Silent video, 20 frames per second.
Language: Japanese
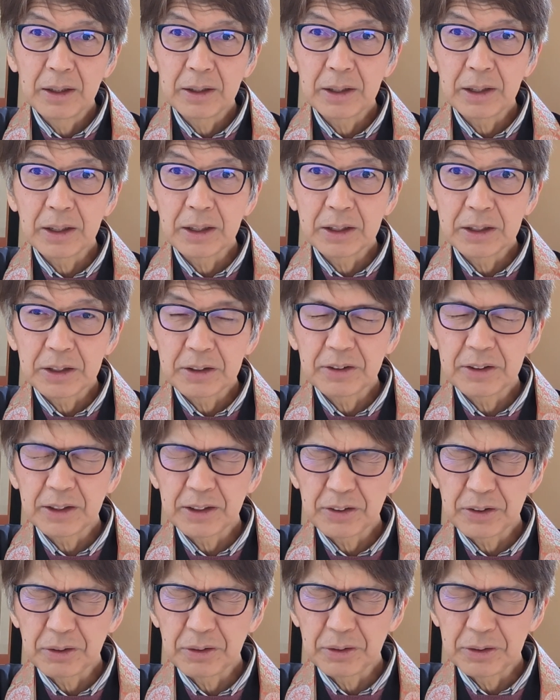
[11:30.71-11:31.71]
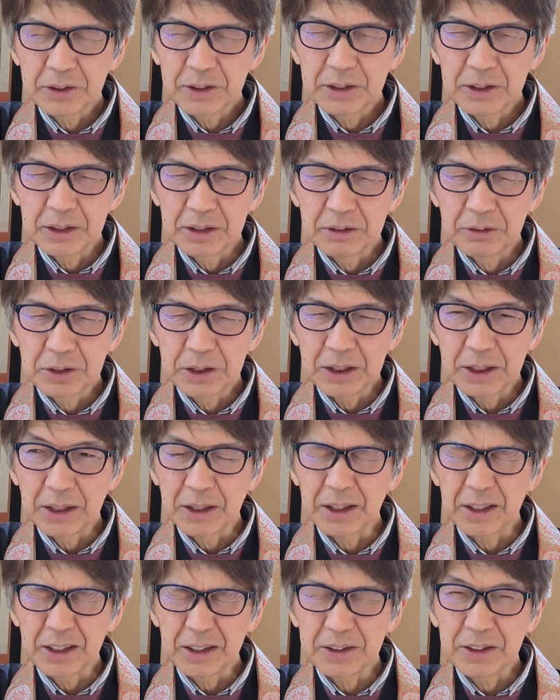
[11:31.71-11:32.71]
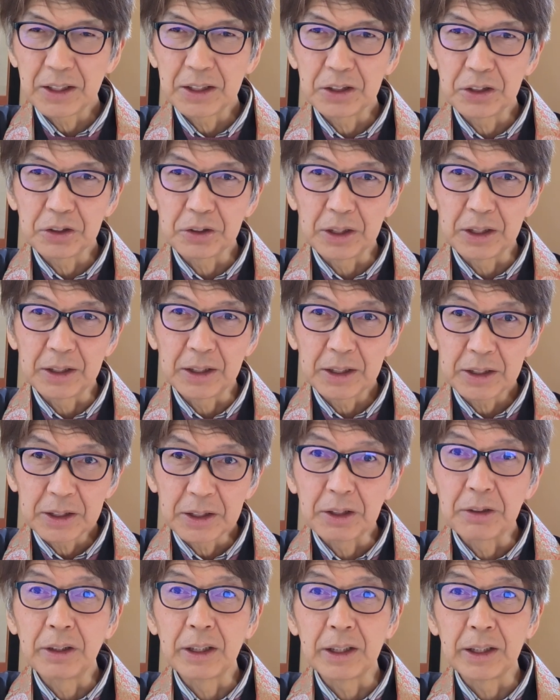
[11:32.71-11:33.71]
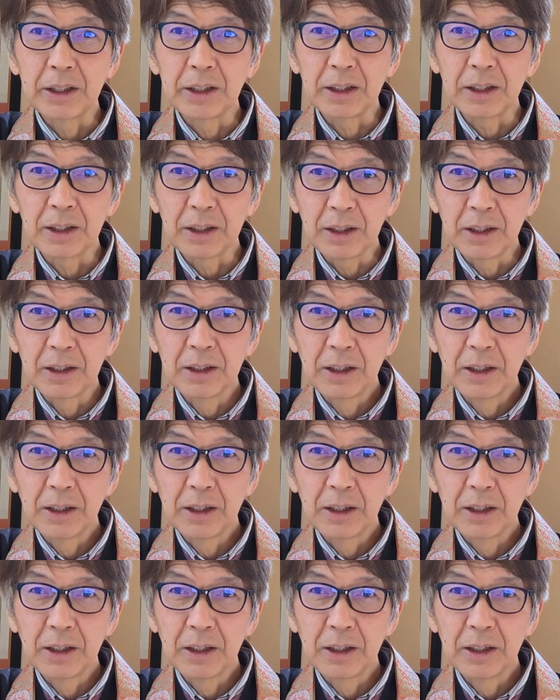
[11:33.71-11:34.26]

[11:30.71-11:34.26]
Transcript: で実際その失われた30年になってるわけだから